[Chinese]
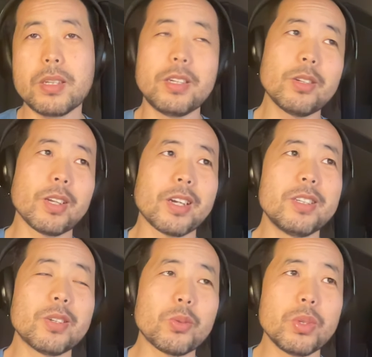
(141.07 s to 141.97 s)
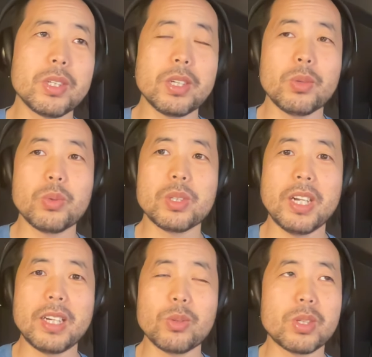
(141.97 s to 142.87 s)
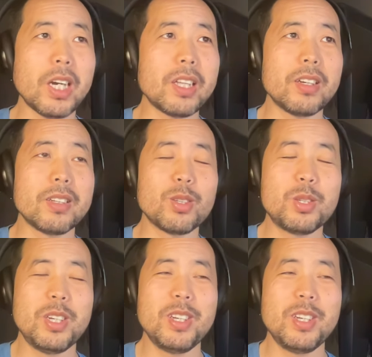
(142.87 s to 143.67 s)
真正的跟你工业界用起来就差的